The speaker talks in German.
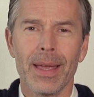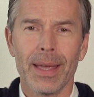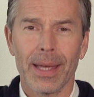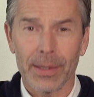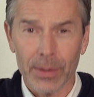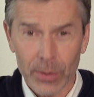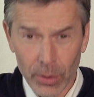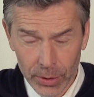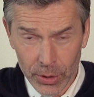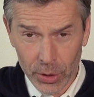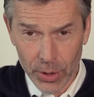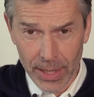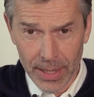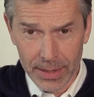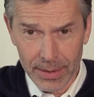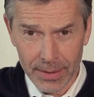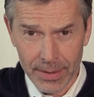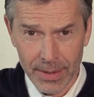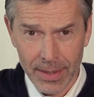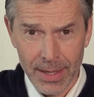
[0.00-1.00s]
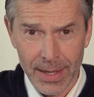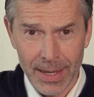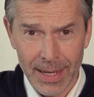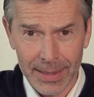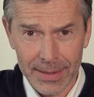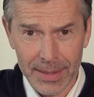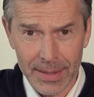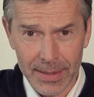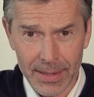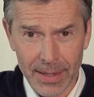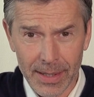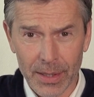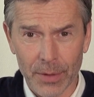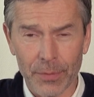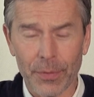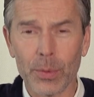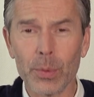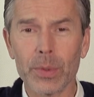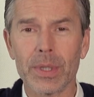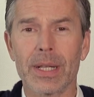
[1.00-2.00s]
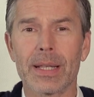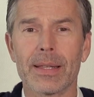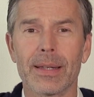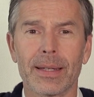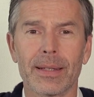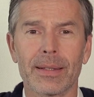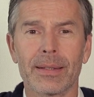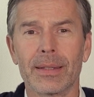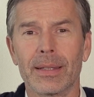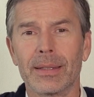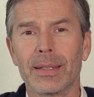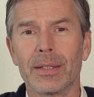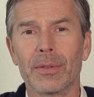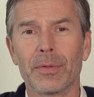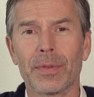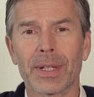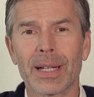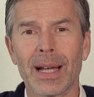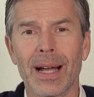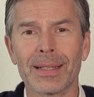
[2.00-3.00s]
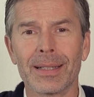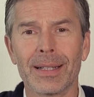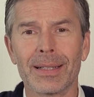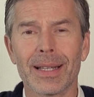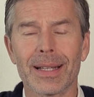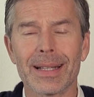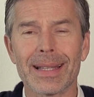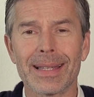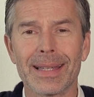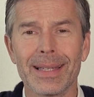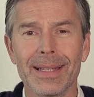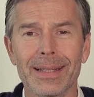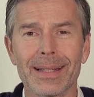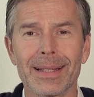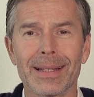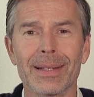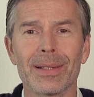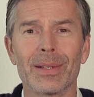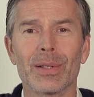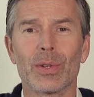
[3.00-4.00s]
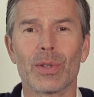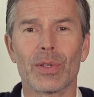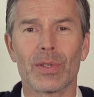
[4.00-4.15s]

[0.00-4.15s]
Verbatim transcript: In Deutschland hat die Zahl der Fluginsekten in den vergangenen Jahrzehnten